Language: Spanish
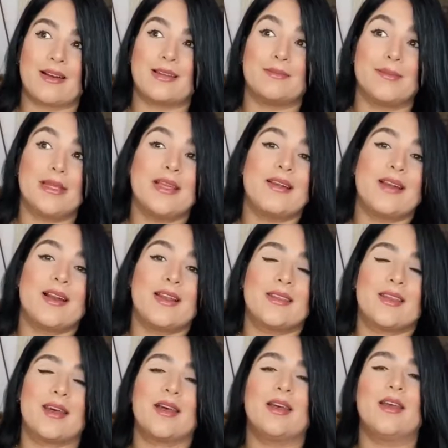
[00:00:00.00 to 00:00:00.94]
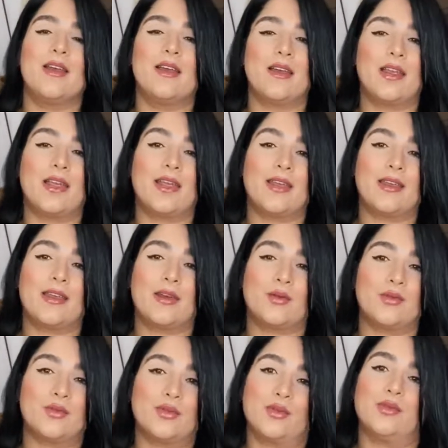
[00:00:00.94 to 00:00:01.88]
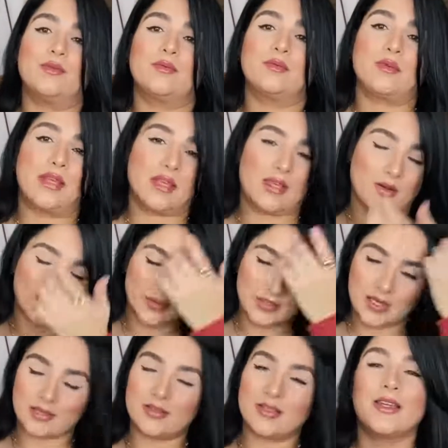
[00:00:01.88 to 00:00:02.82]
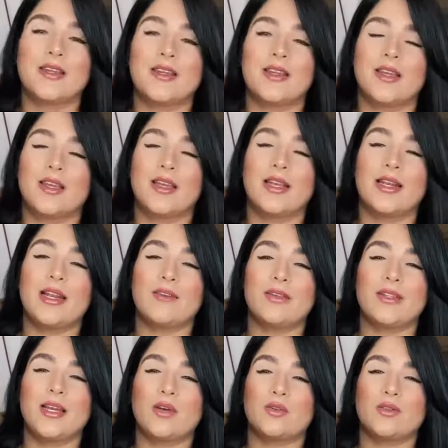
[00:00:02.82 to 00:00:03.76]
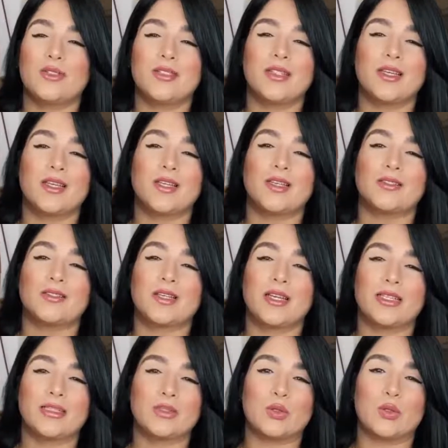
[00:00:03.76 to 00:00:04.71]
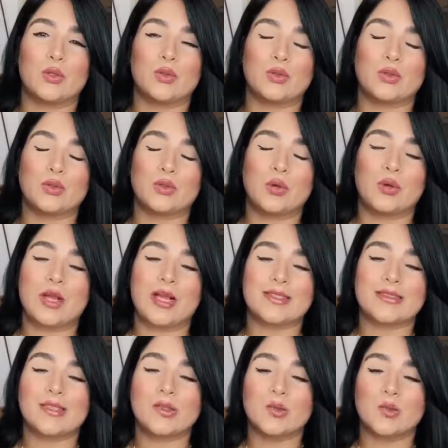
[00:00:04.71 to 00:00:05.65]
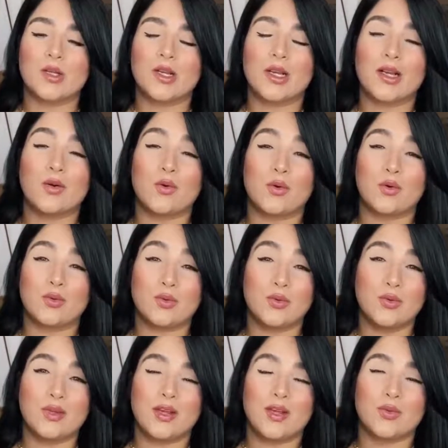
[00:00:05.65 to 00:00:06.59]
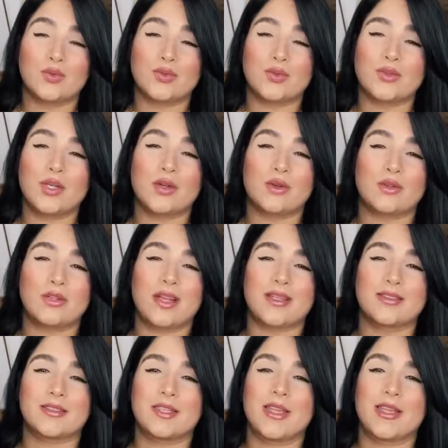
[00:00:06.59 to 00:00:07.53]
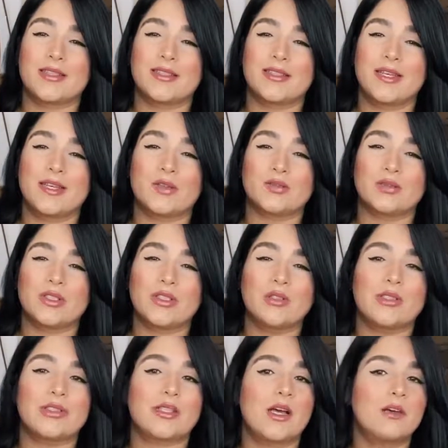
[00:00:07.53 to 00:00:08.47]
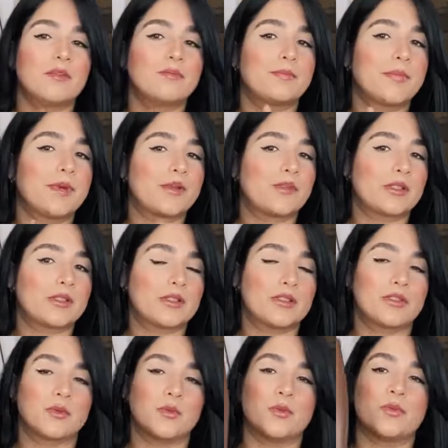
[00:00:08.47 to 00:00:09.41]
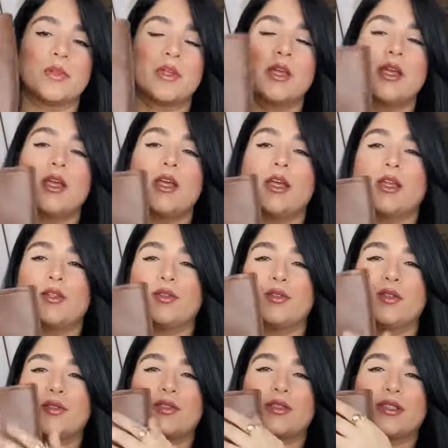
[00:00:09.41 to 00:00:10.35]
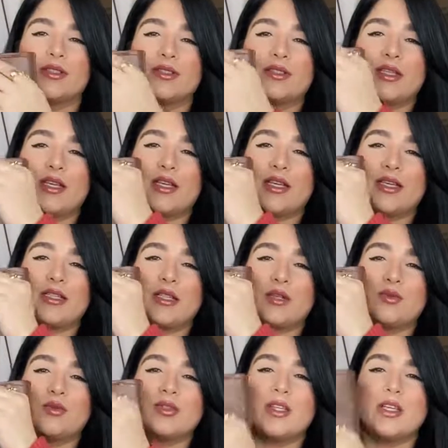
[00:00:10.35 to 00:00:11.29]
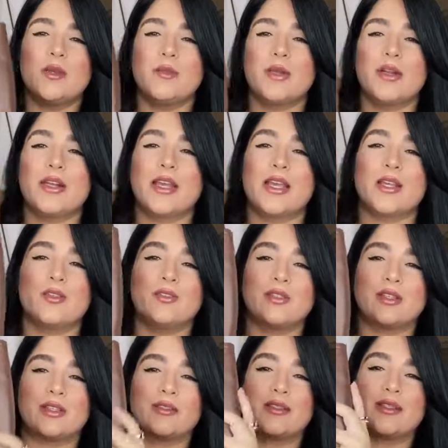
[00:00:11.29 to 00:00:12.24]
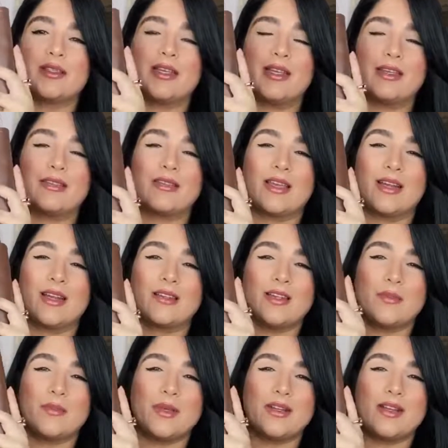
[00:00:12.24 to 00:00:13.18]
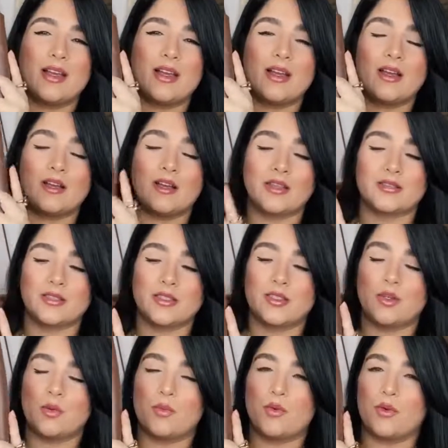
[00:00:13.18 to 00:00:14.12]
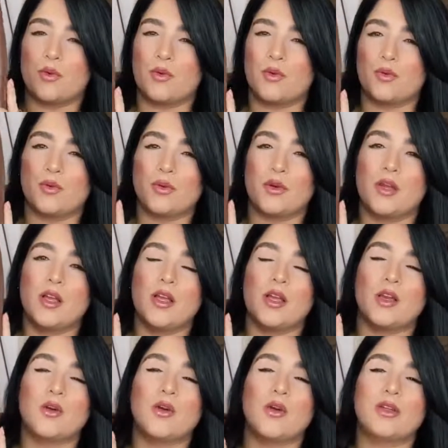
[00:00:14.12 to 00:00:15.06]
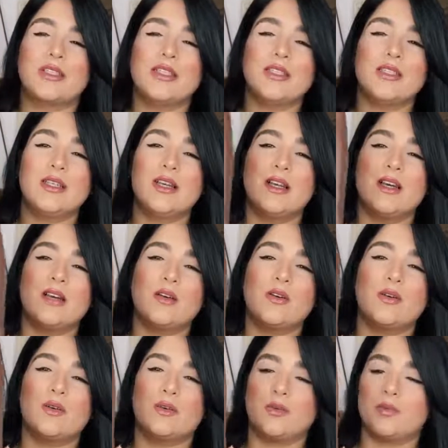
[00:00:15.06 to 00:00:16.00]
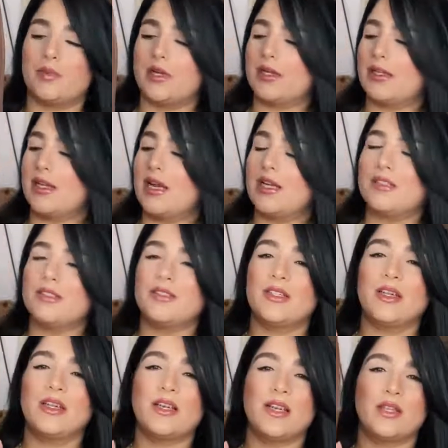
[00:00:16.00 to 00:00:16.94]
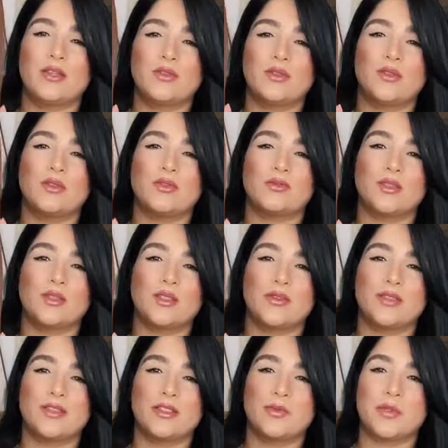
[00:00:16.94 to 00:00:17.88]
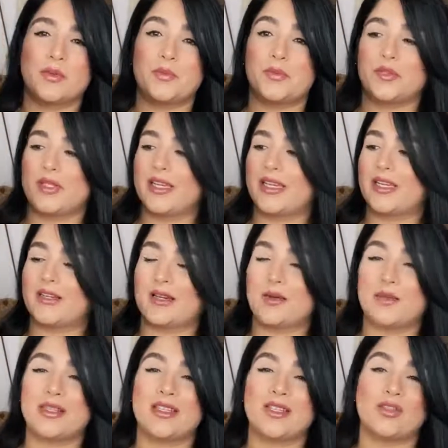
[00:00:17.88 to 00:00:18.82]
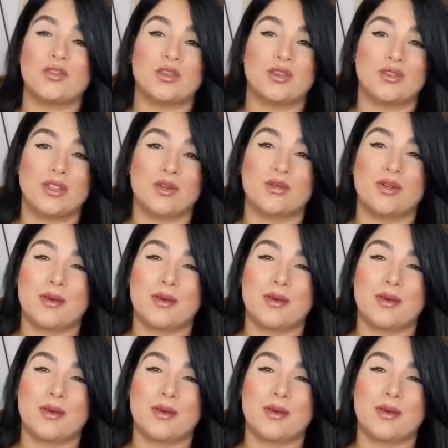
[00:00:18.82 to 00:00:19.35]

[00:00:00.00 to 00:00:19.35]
mi realidad es que uso eh, cosas así. En la vida cotidiana, o sea, no, no casi nunca o nunca uso tacones, así que este taconcito está perfectísimo. Entonces, eh, tiene un zipper, eso sí, si, si eres de pierna así como gordita o pierna ancha, esto no te va a servir porque realmente yo tengo una